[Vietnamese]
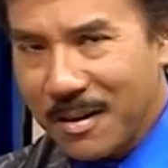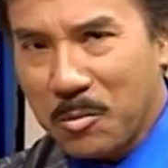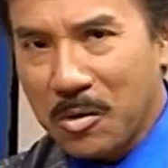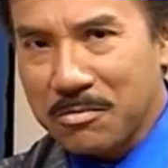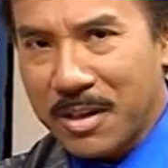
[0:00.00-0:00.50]

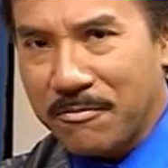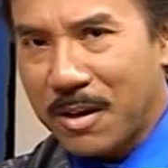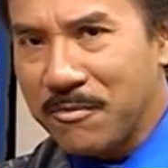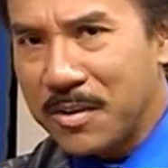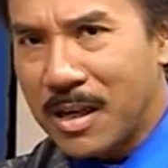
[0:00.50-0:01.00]
một nhạc
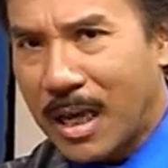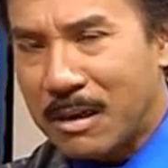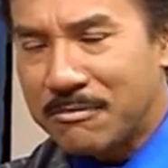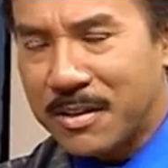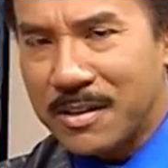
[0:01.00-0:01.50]
phẩm phải nói
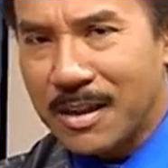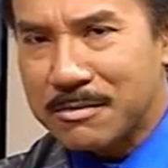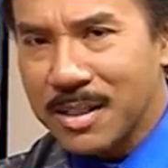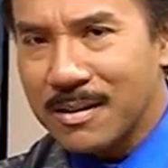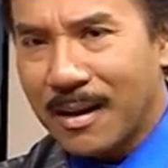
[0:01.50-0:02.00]
là phải nói là
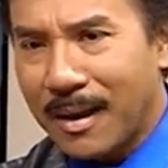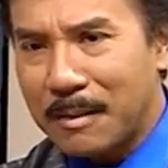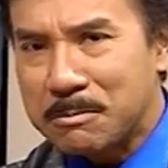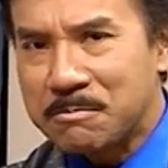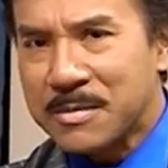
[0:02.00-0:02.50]
rất
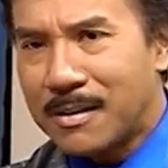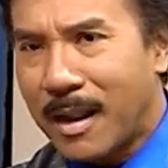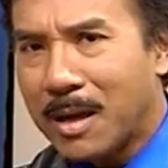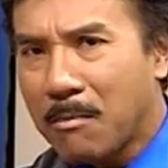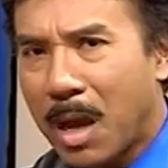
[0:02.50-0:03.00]
là
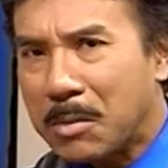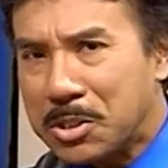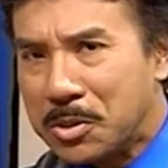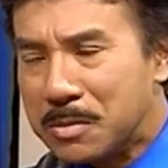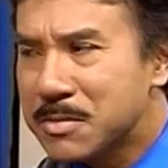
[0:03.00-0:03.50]
lãng mạn mà
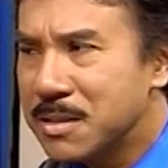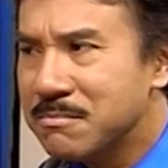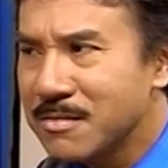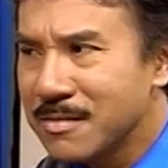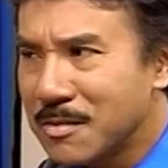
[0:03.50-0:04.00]
đượm
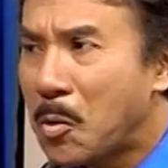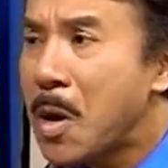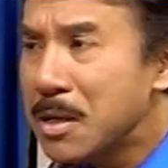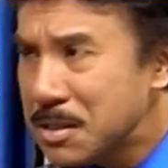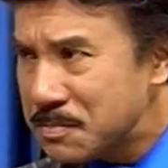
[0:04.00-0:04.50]
tình
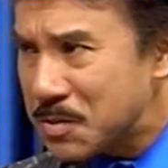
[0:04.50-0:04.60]
quê hương